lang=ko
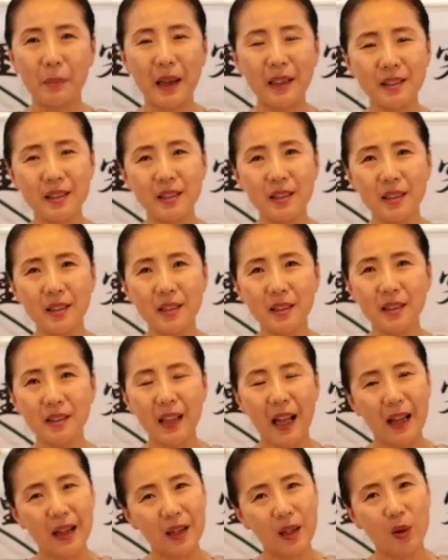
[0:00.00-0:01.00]
맛있는
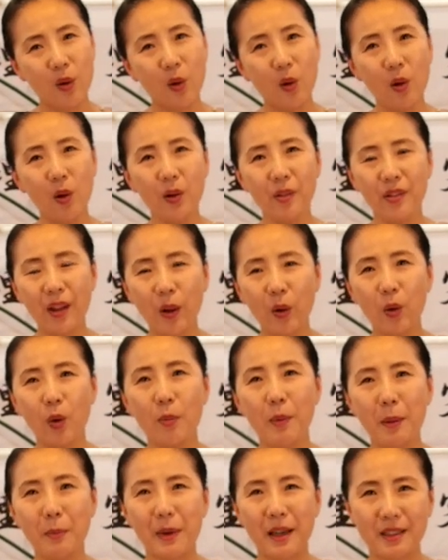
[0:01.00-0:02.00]
달고
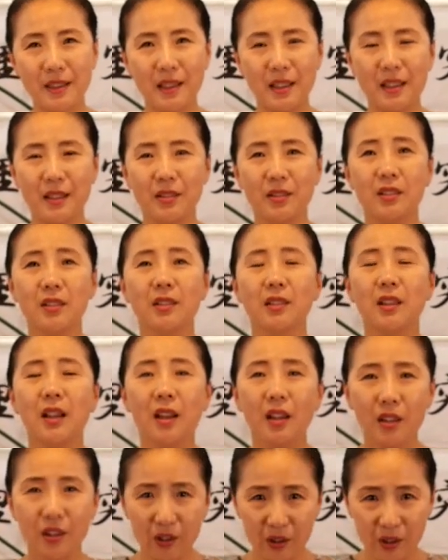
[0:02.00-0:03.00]
새콤한 맛이
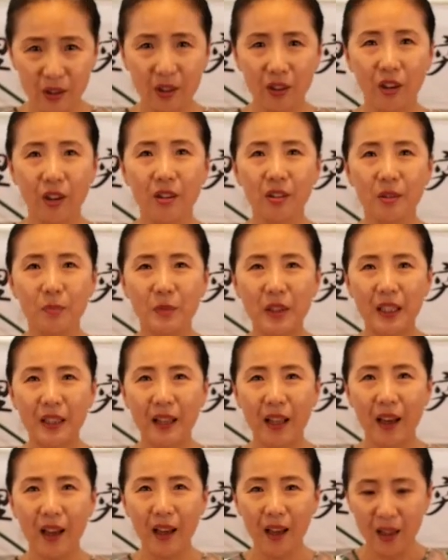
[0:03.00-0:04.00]

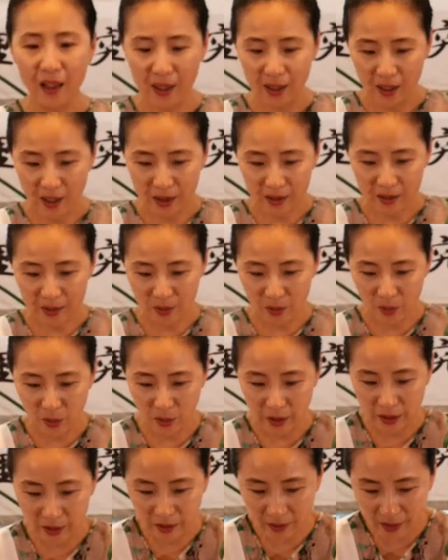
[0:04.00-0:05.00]
들었습니다. 그리고
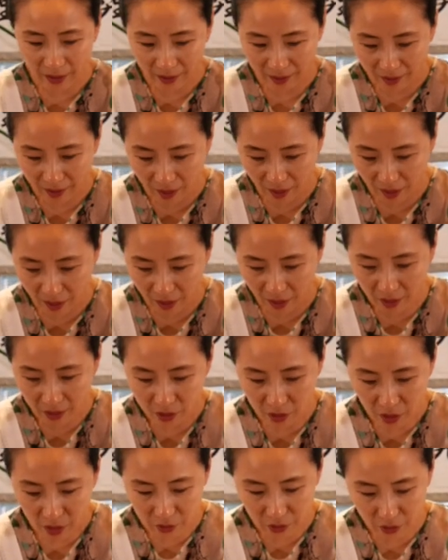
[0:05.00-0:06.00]
이렇게 해서
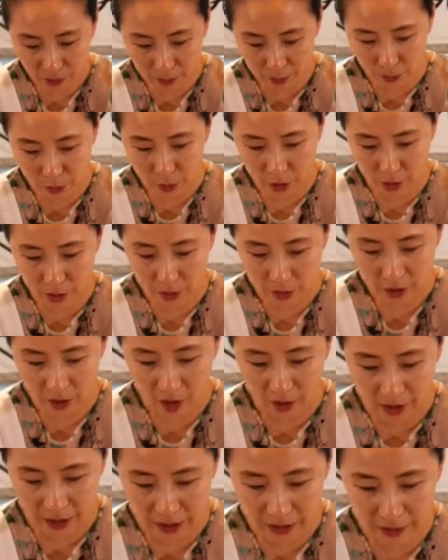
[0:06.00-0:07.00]
숙무
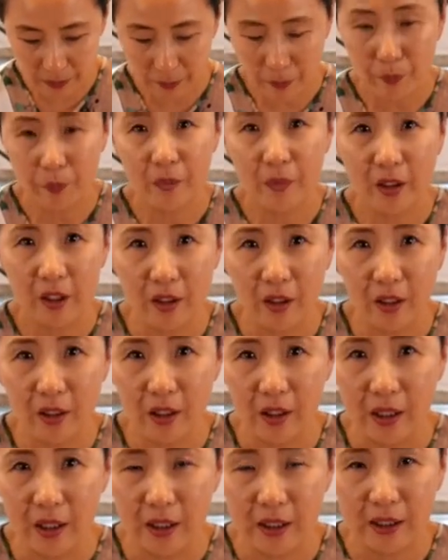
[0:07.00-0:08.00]
절인
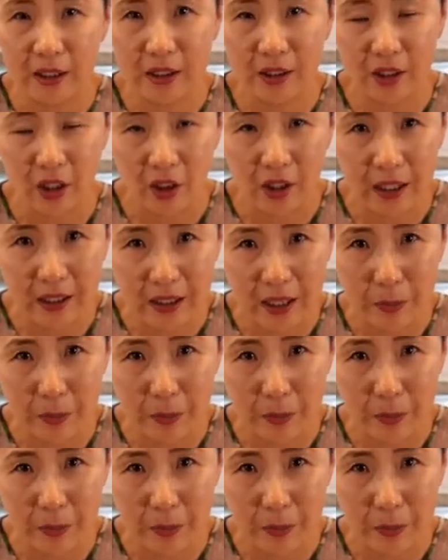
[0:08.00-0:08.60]
걸 절인